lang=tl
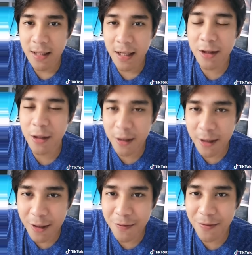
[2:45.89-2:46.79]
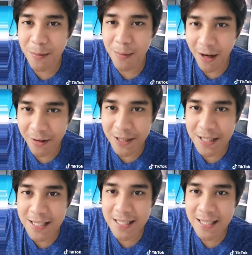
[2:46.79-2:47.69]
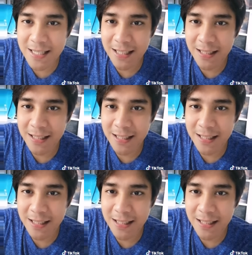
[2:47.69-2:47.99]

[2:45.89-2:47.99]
and to learn from others.